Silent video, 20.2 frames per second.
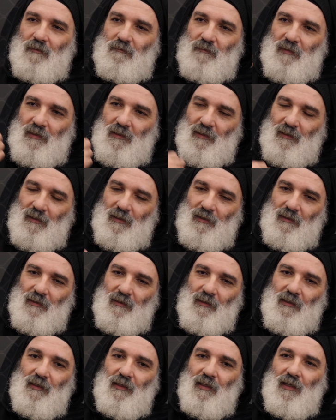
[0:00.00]
ربنا ان
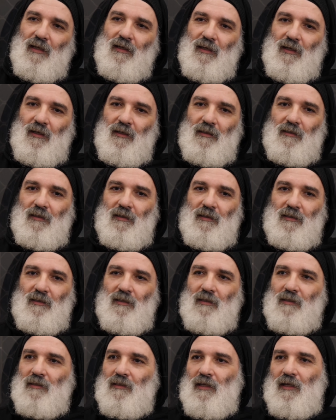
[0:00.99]
انا يعني اقدر
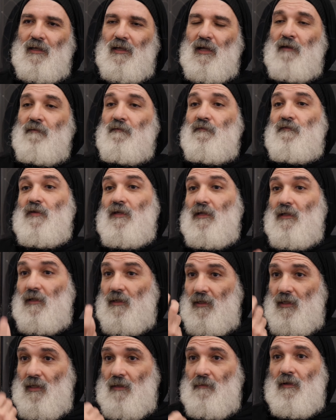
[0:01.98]
يعني I
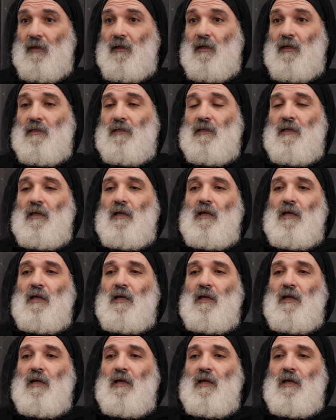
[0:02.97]
feel him and I,